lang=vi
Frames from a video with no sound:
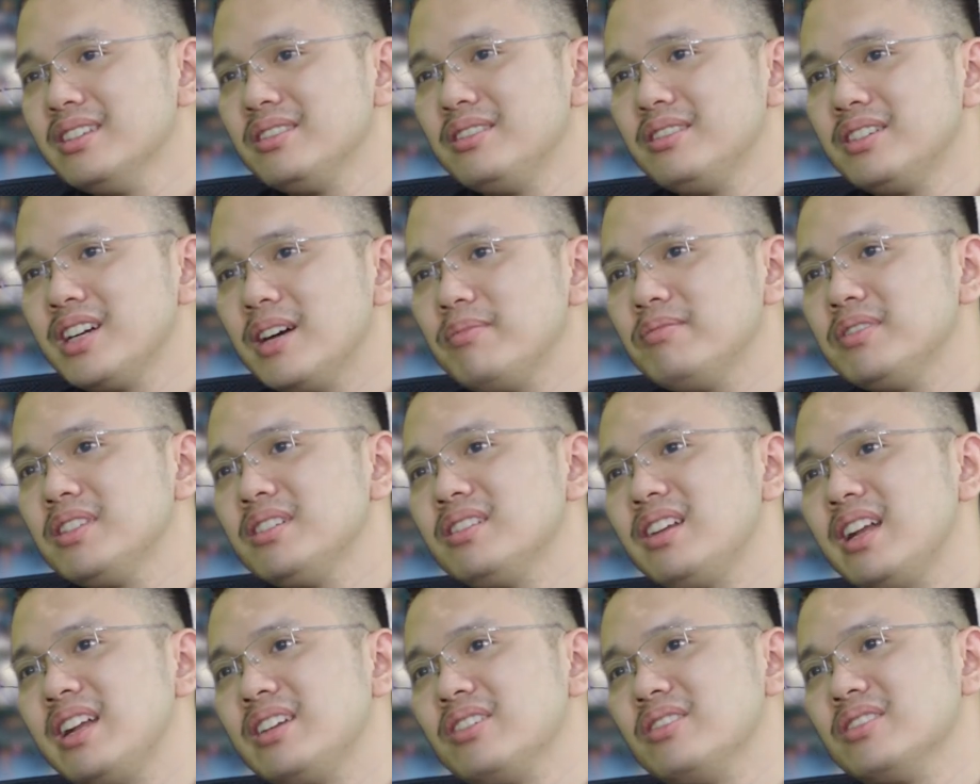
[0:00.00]
Thứ cấp
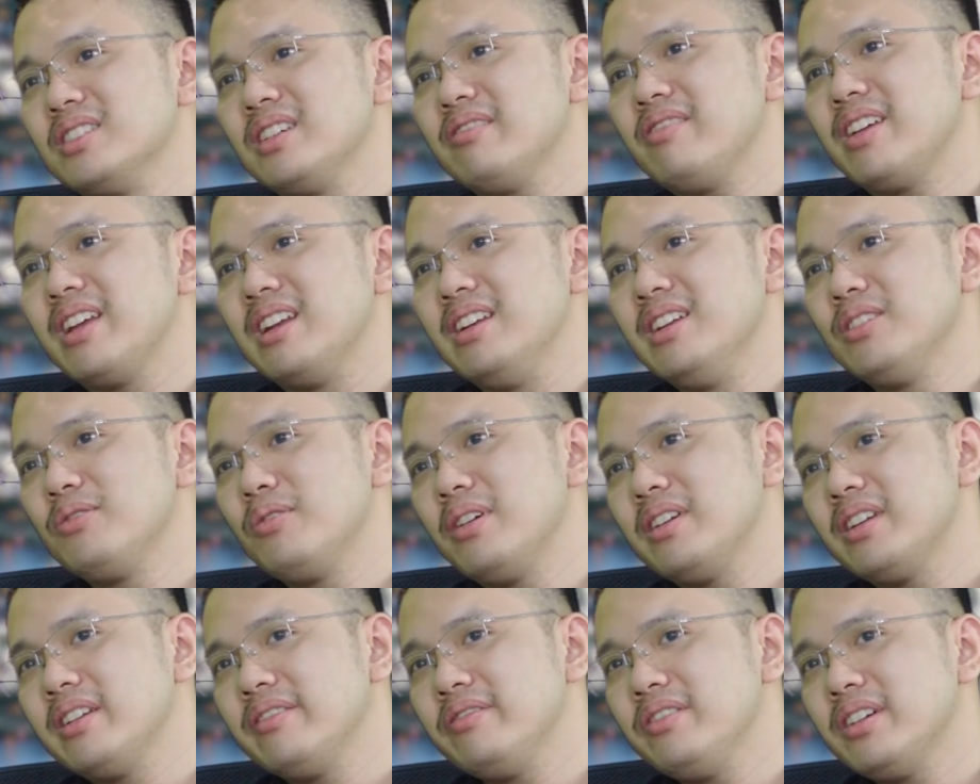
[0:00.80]
tức là nó sẽ phải liên
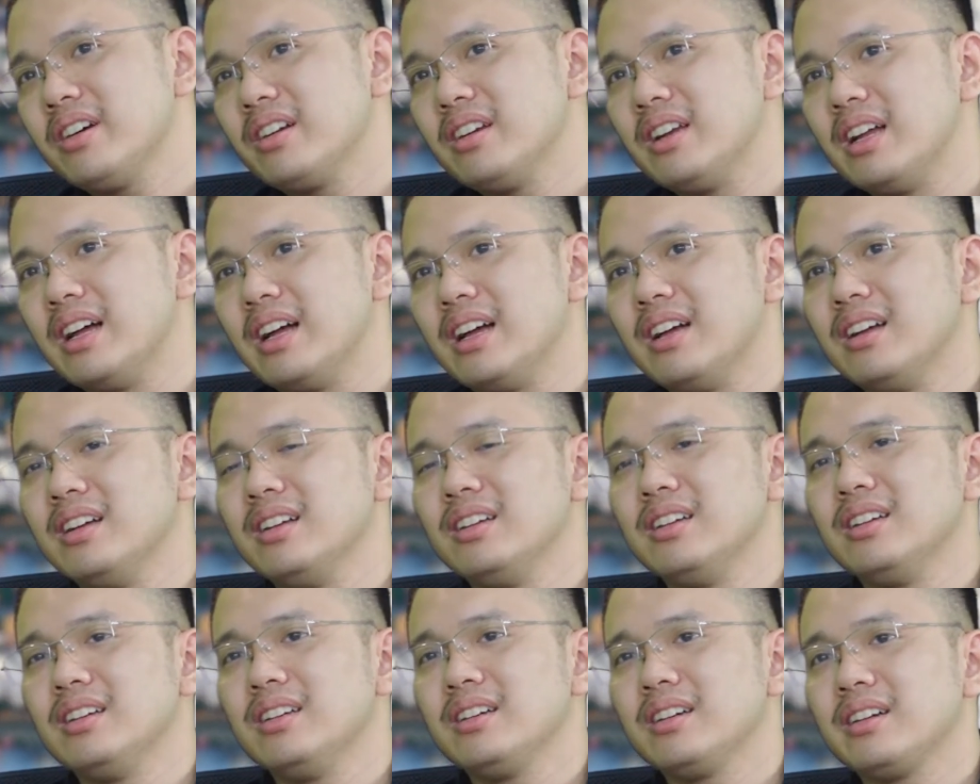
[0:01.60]
quan đến việc là
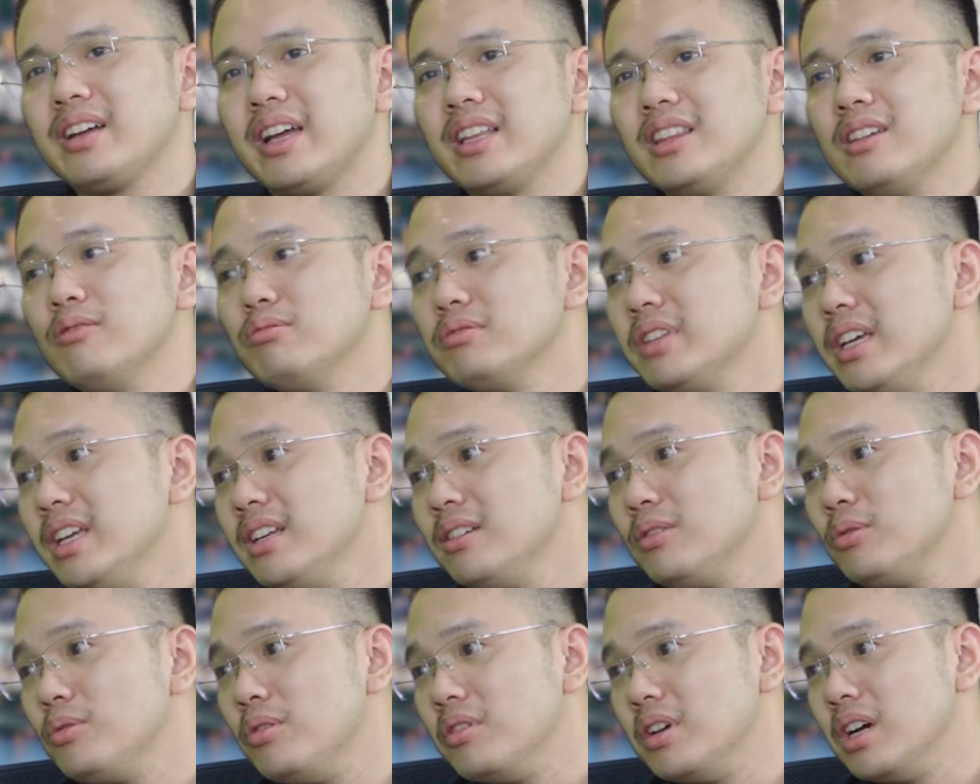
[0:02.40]
cái thông
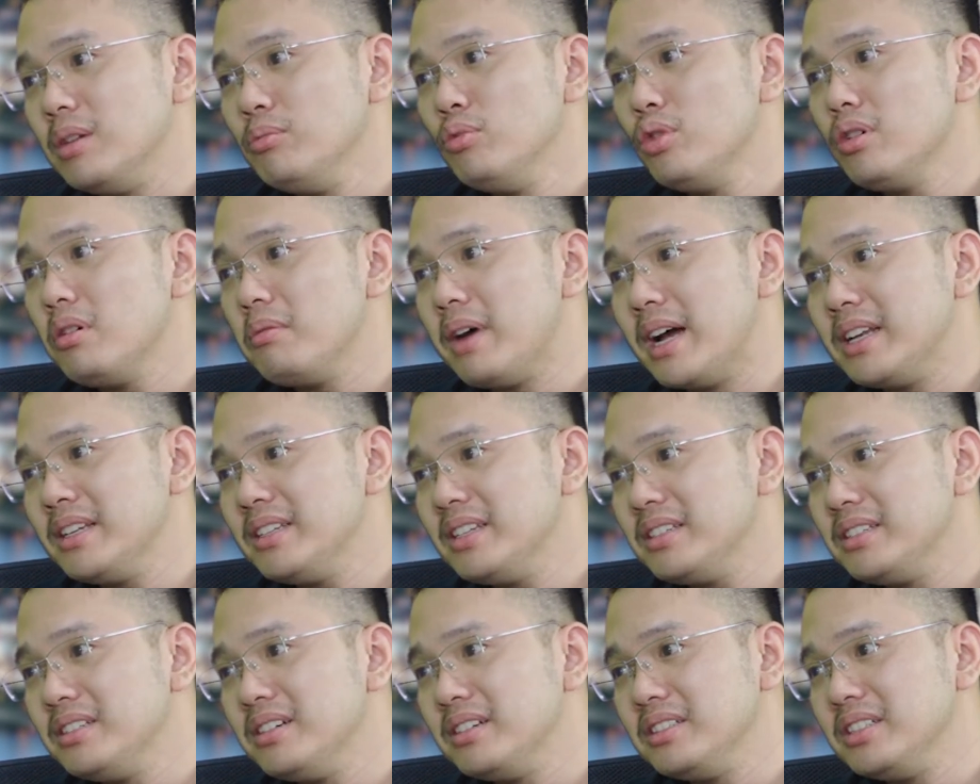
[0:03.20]
tin của người mua và bán
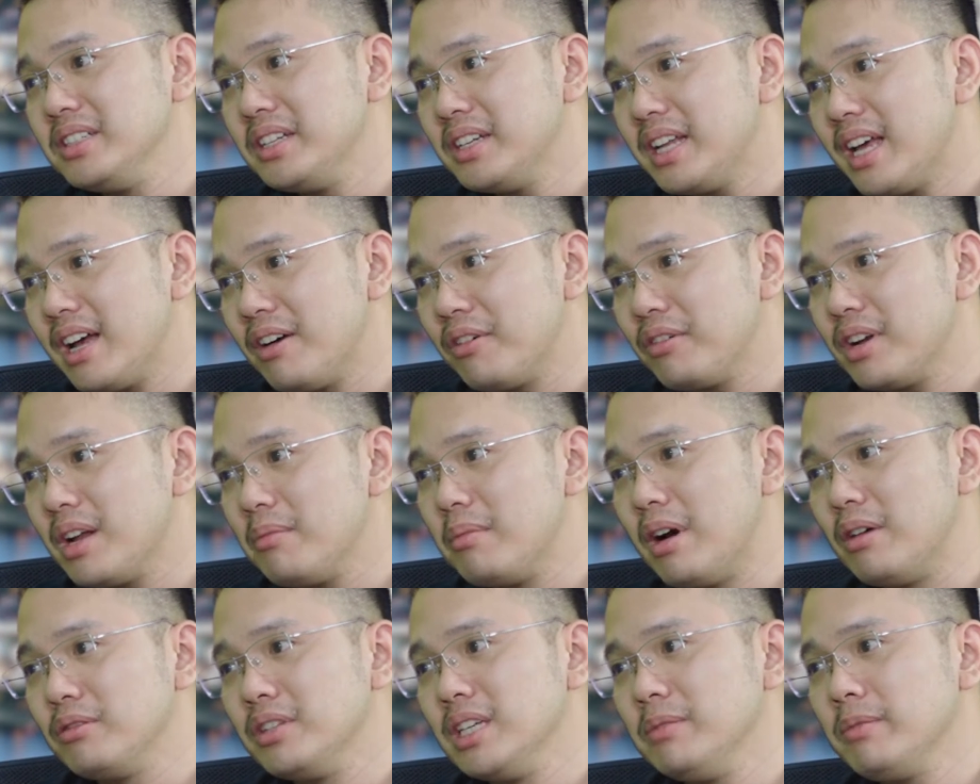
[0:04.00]
thị trường như thế nào, có
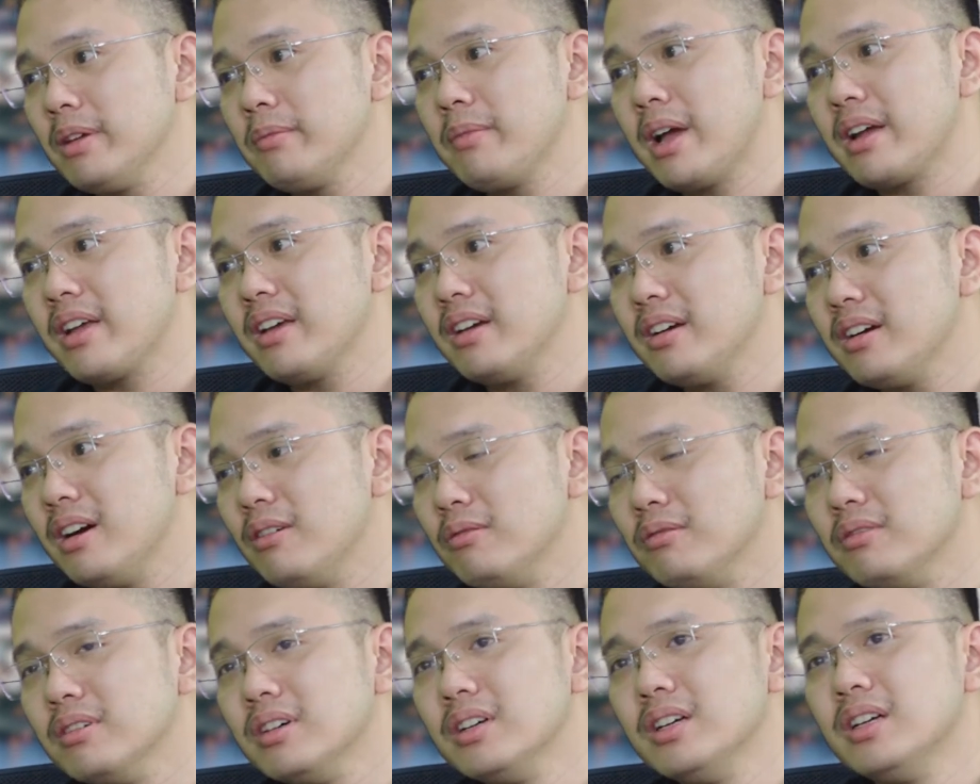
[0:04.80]
đảm bảo tính minh bạch hay
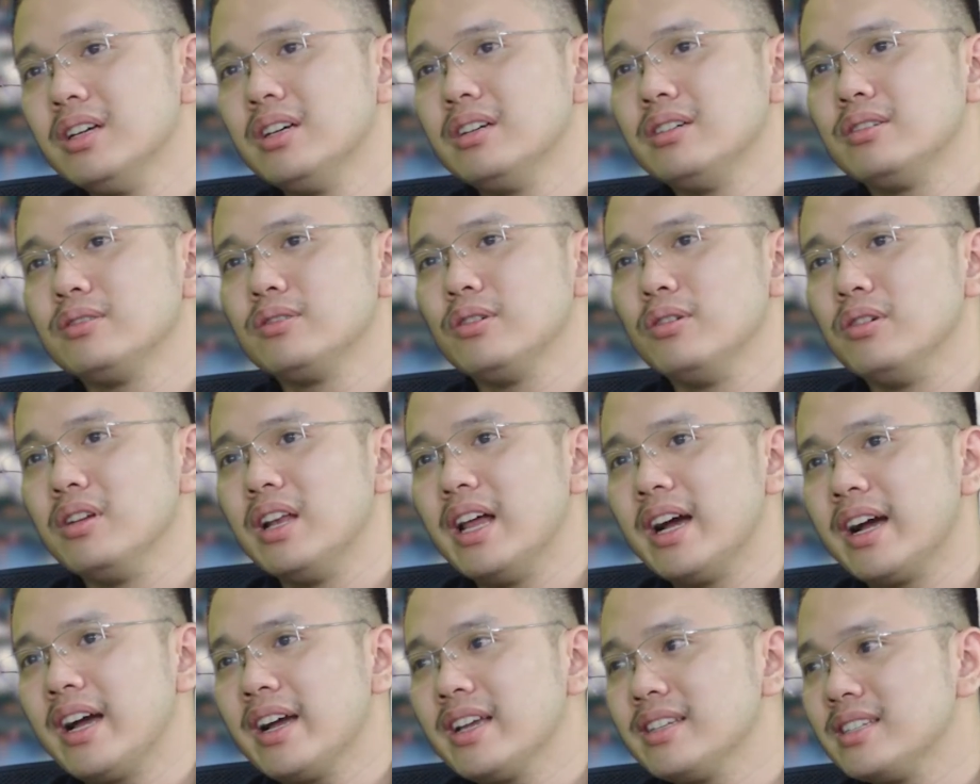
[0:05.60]
không, rồi
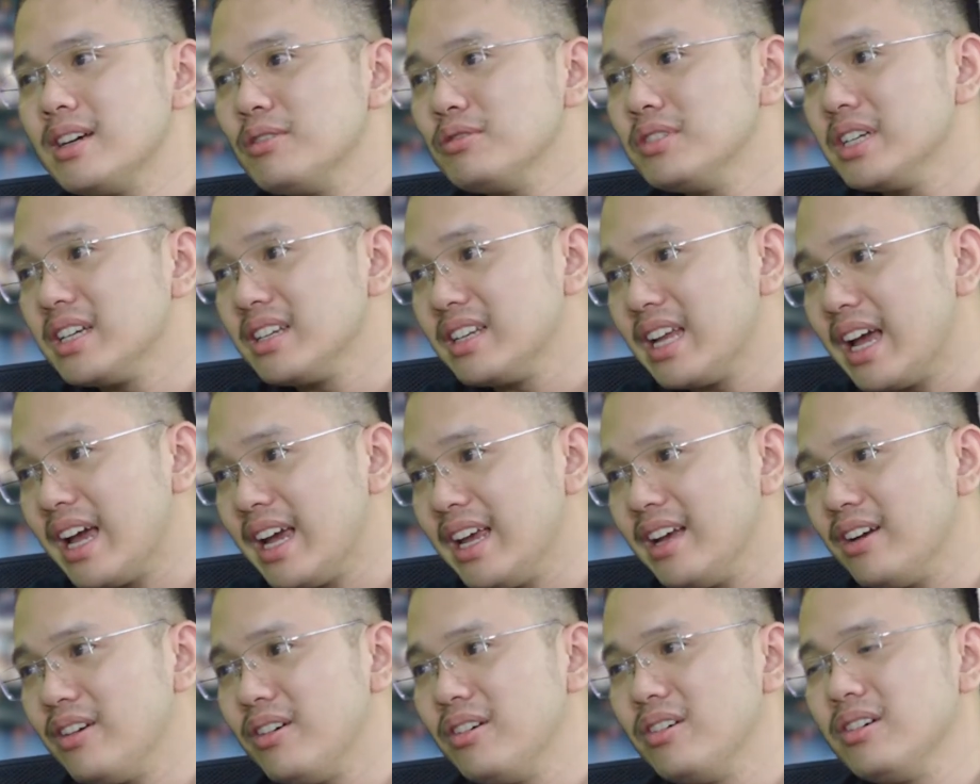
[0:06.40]
là các cái giao dịch
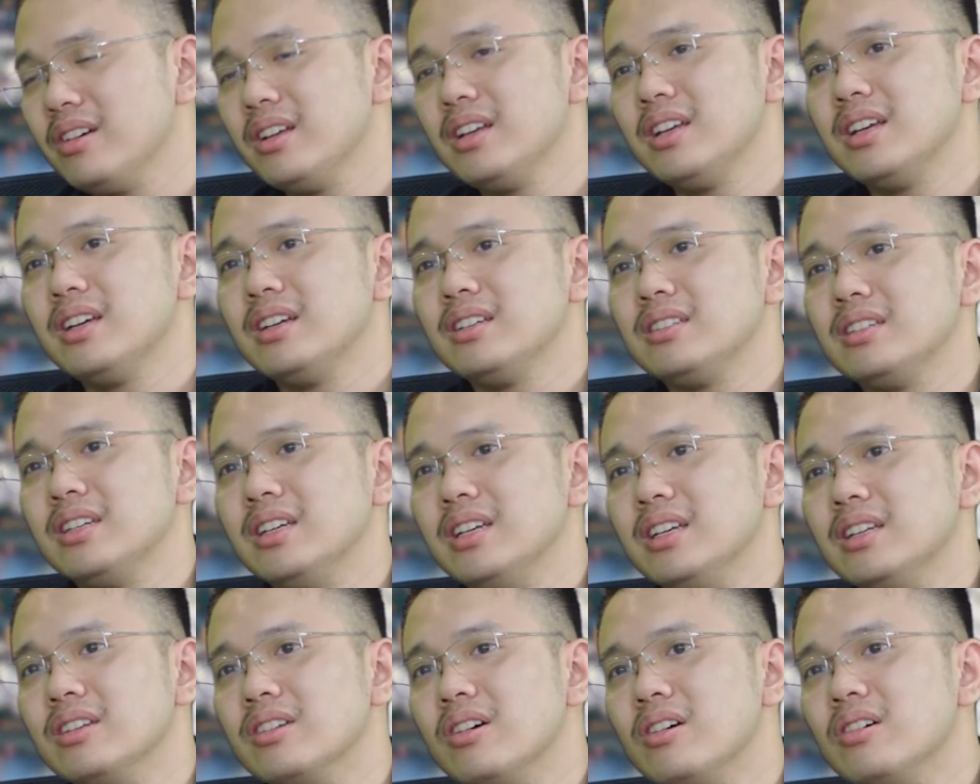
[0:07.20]
này
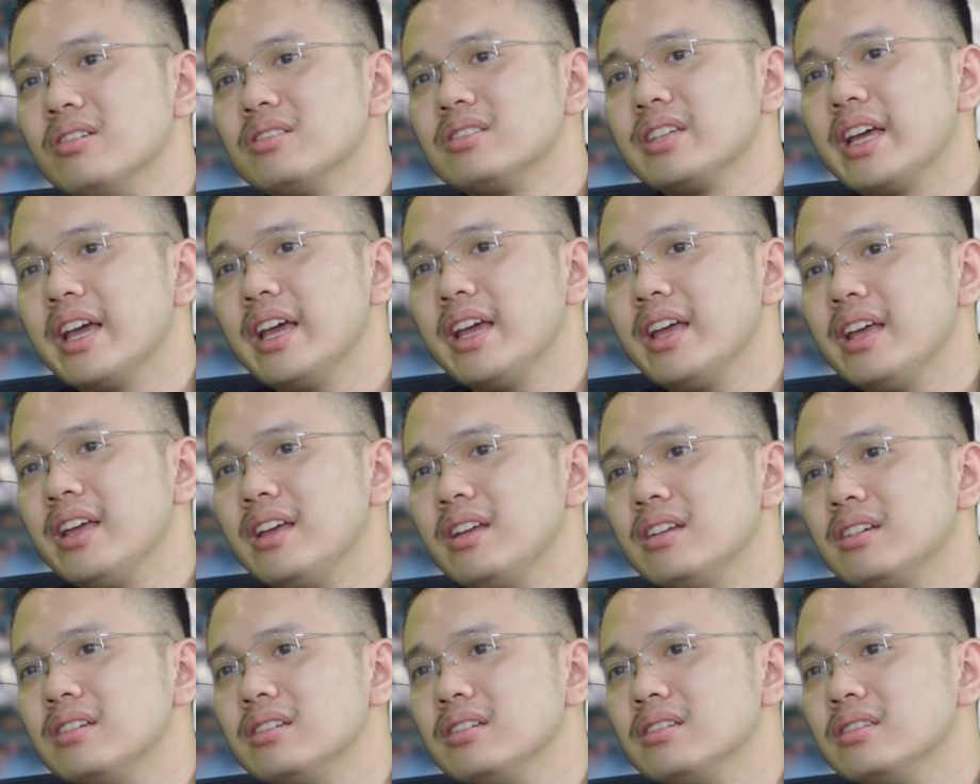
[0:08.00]
thì nó
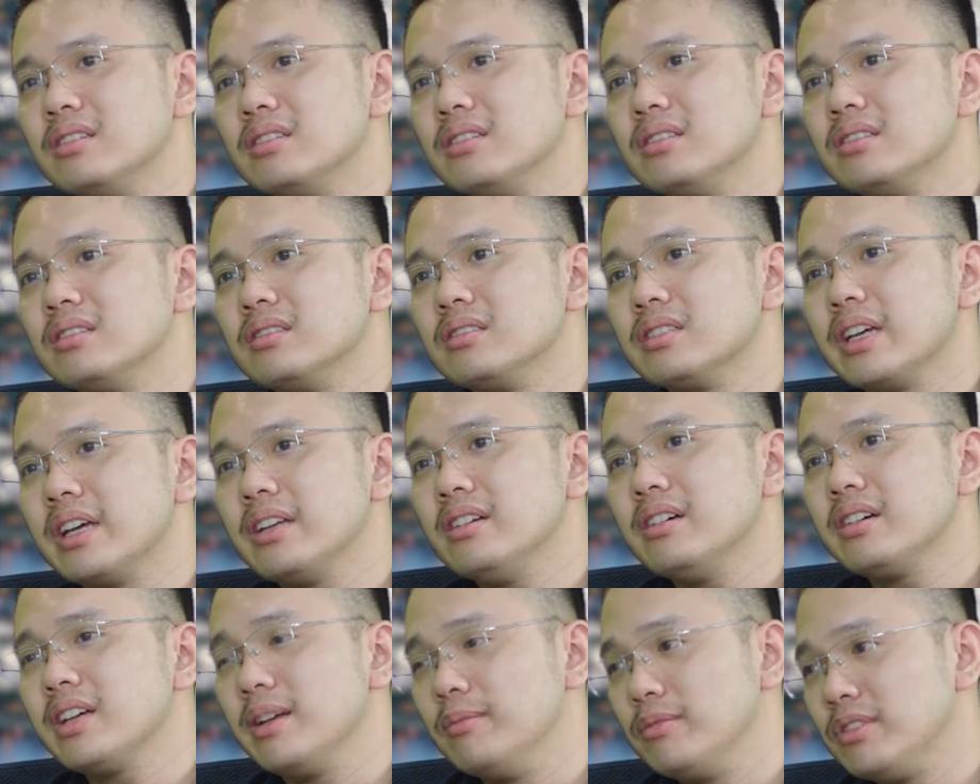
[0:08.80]
sẽ
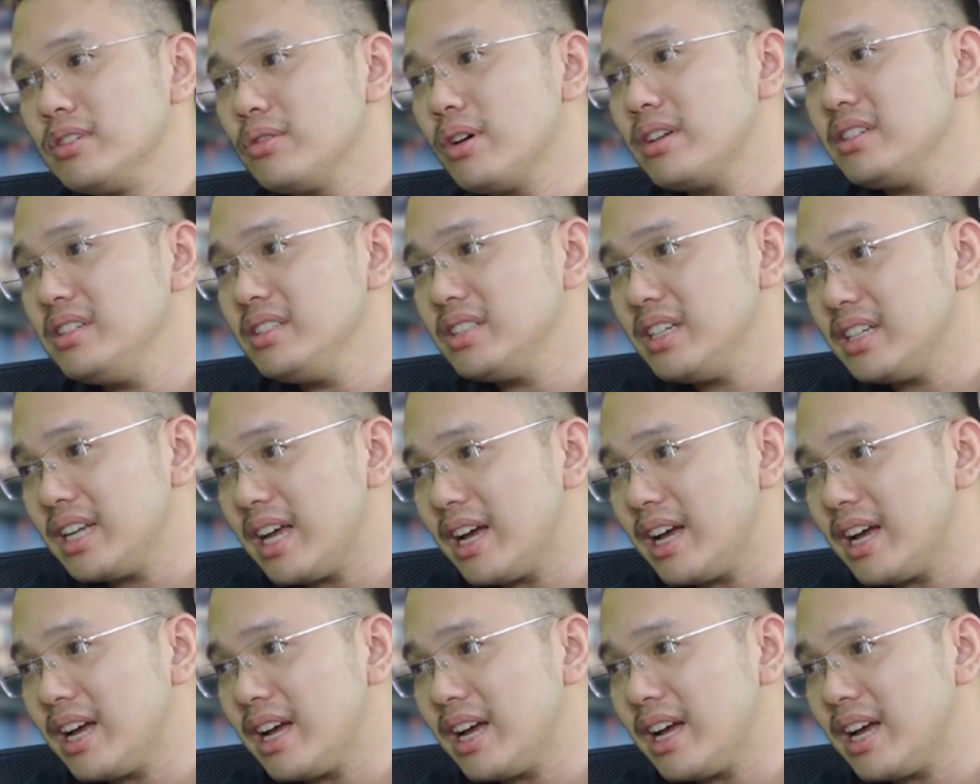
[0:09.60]
được kiểm soát như thế